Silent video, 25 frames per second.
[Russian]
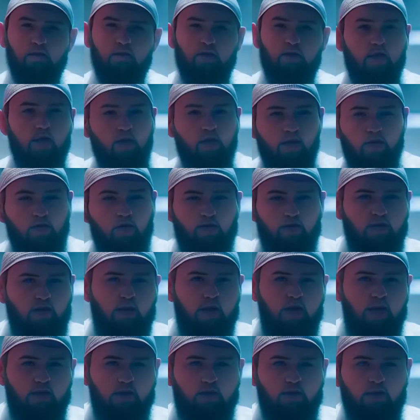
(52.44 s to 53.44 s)
Должны ли мы
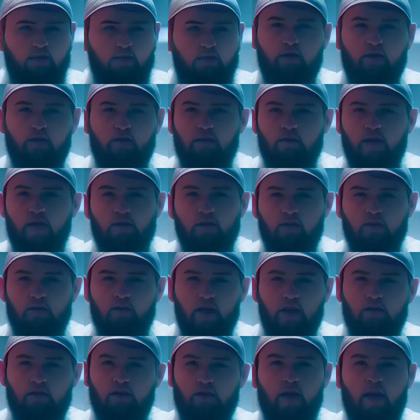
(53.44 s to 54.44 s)
бояться?
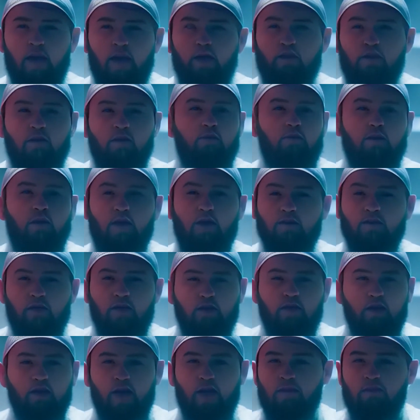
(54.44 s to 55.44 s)
Означает ли это
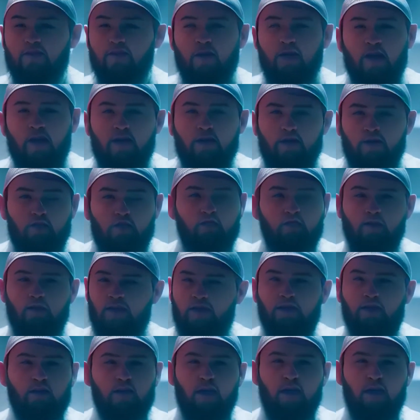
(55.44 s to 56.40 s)
приближение судного дня?